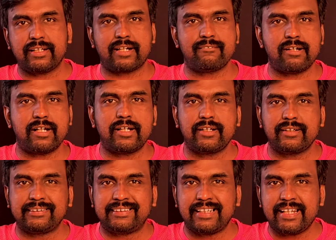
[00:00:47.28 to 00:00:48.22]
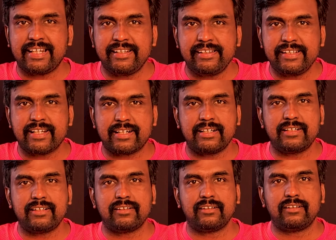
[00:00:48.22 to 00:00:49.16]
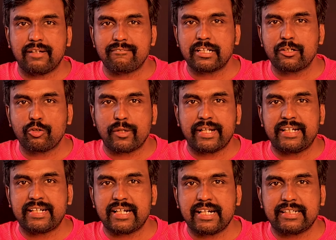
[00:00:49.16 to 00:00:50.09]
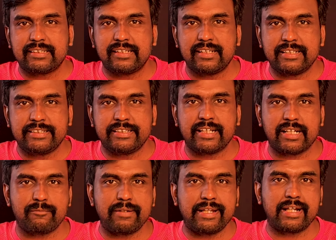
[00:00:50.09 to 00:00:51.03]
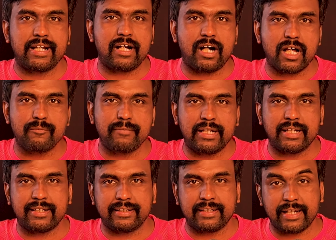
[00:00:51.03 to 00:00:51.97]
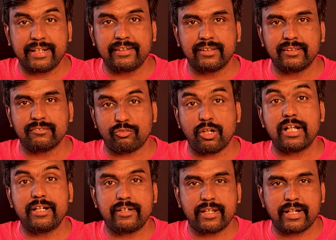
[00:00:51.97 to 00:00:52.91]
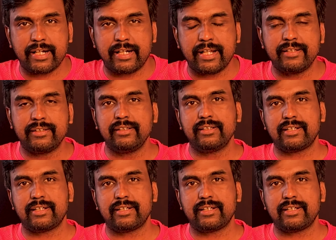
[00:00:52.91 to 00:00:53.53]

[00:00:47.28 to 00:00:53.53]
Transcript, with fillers: ஆதரவாக சில இந்தியர்கள் அவர்களோட இன்டர்நேஷ்னல் லெஜியன் அப்படிங்கிற ஆர்மியில் இணைந்து வாலண்டியராக இணைந்து